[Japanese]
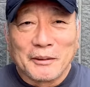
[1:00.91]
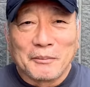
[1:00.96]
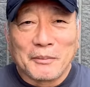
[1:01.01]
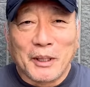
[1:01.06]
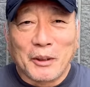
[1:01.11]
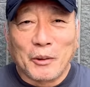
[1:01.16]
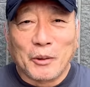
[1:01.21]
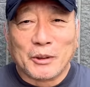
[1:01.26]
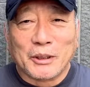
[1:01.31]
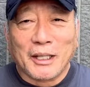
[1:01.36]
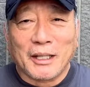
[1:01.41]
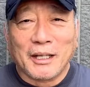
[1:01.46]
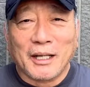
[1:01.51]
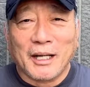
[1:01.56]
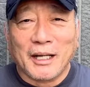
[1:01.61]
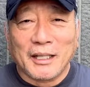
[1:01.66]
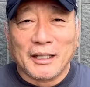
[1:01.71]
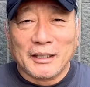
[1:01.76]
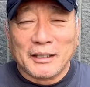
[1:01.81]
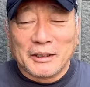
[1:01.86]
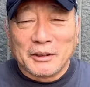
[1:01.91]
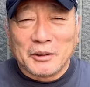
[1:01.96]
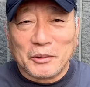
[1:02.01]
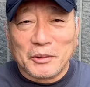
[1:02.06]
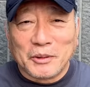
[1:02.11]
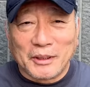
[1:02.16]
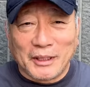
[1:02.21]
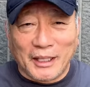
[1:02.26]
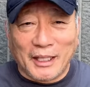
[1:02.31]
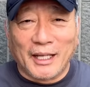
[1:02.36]
まあ、お互いに
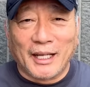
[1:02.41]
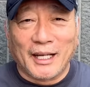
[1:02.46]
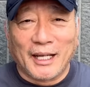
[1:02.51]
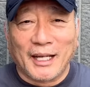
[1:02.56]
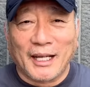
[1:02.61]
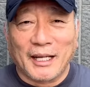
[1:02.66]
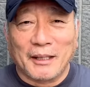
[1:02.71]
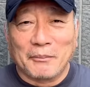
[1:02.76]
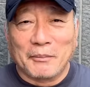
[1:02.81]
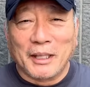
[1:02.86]
て、